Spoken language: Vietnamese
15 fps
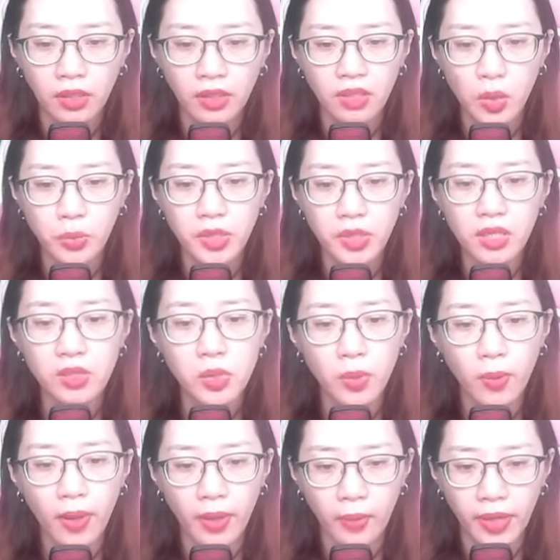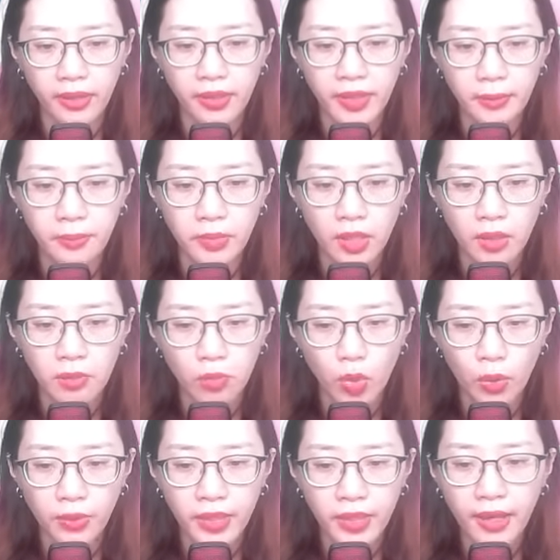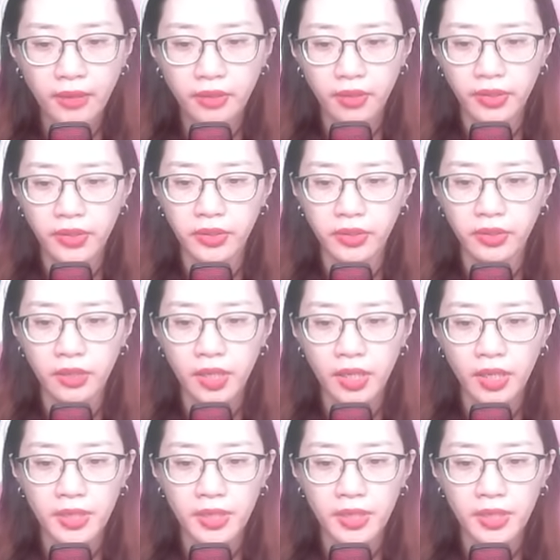Công đức của oa hoàng kiếm, một nhát ở giữa,